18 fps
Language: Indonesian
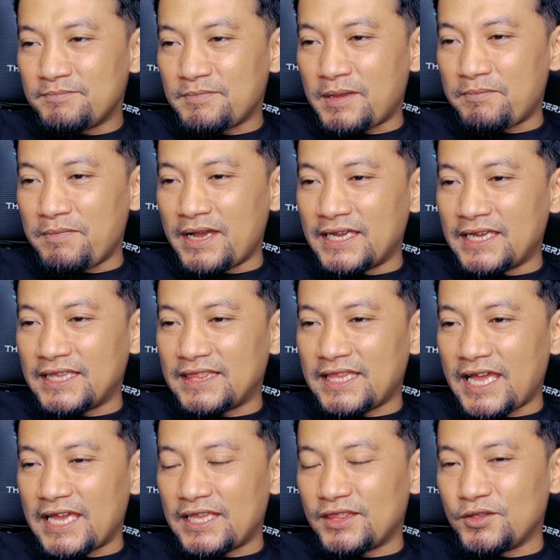memang
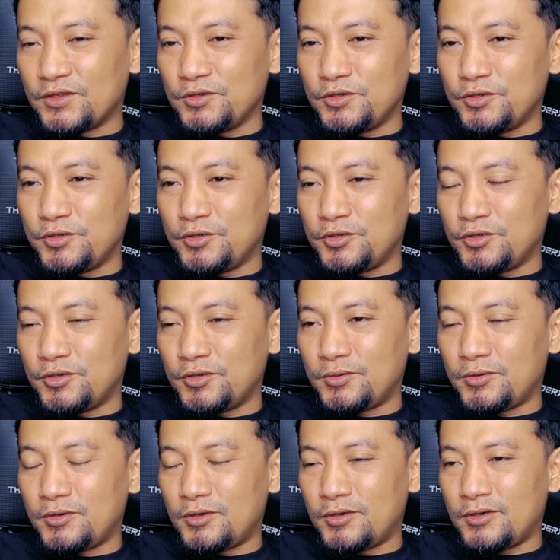kita itu
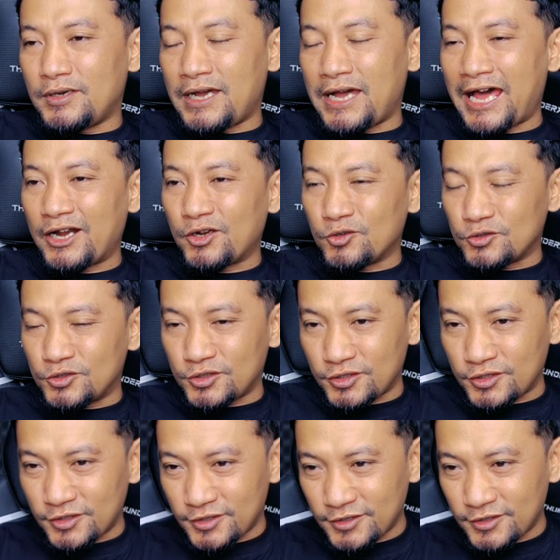harus